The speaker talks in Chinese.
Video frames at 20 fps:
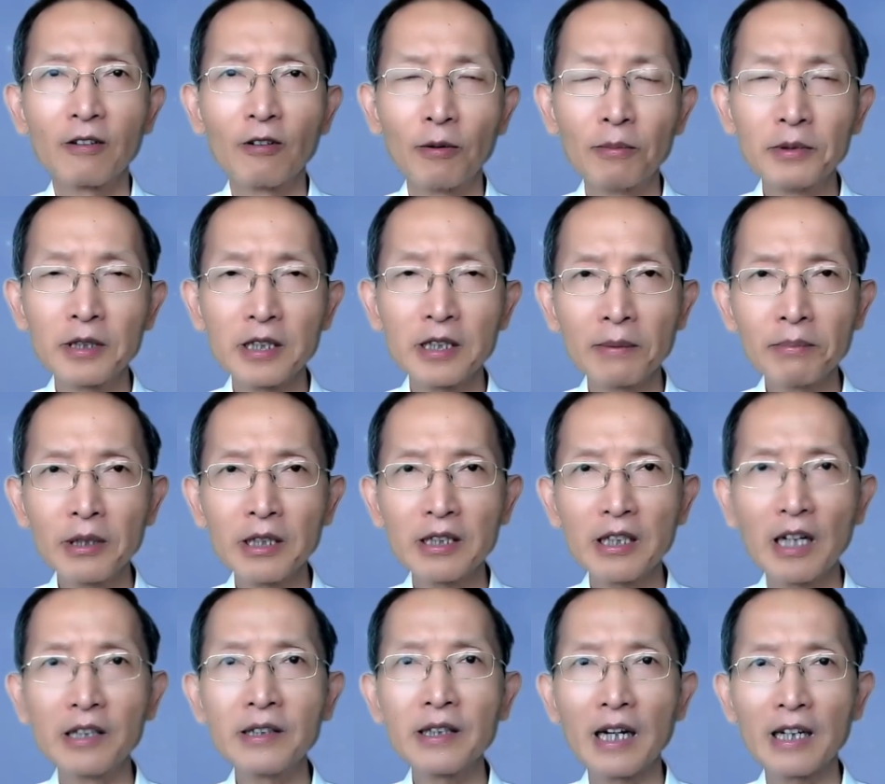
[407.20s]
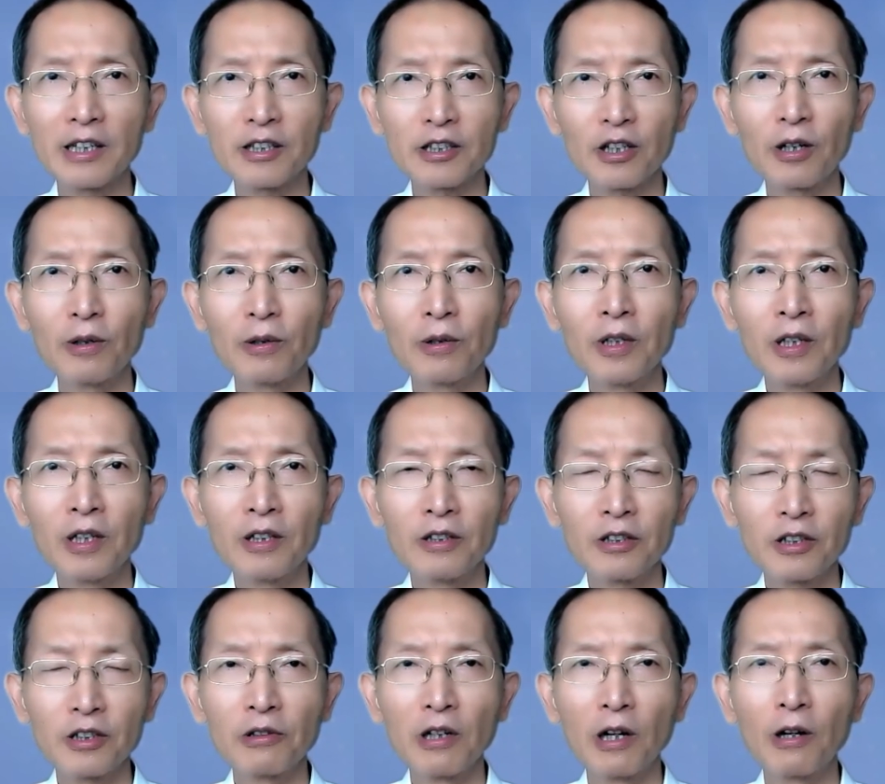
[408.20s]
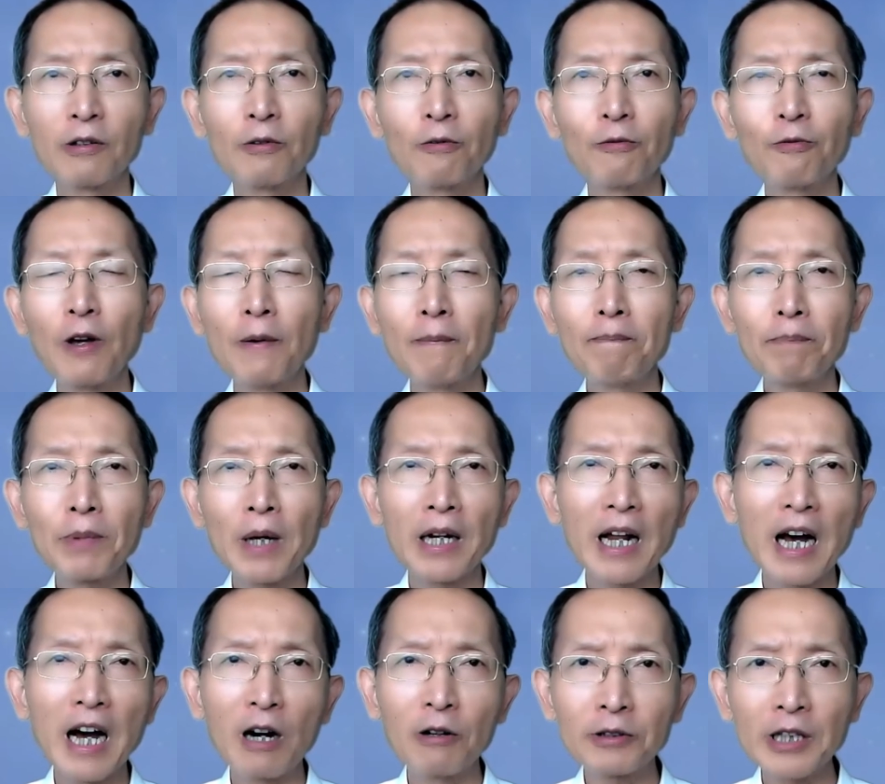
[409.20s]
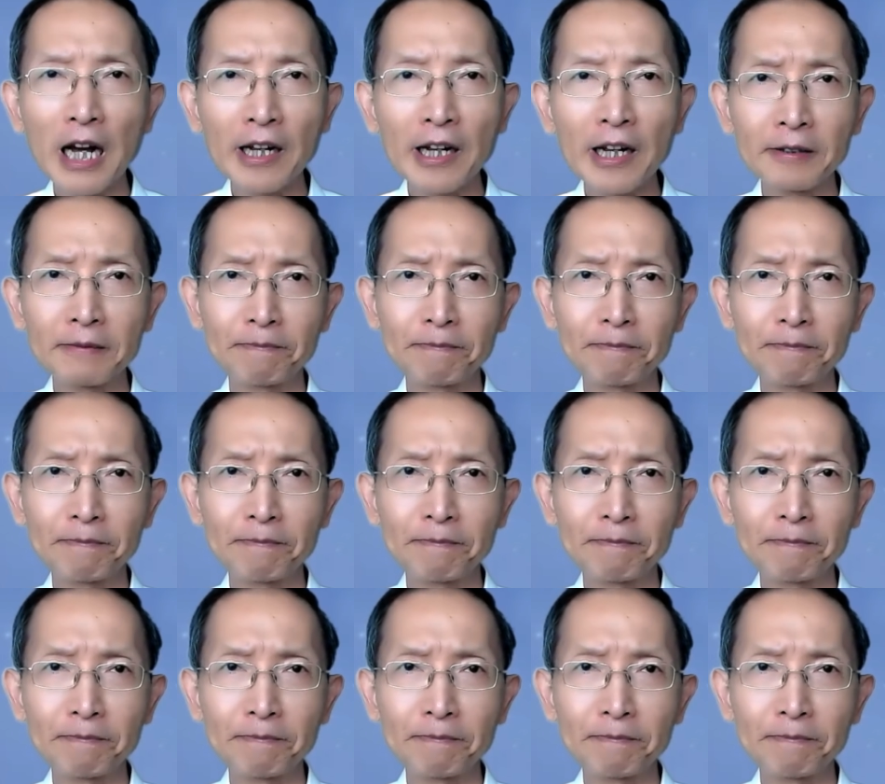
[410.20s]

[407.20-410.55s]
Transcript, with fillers: 我们生命成长的时候，就能分辨好歹，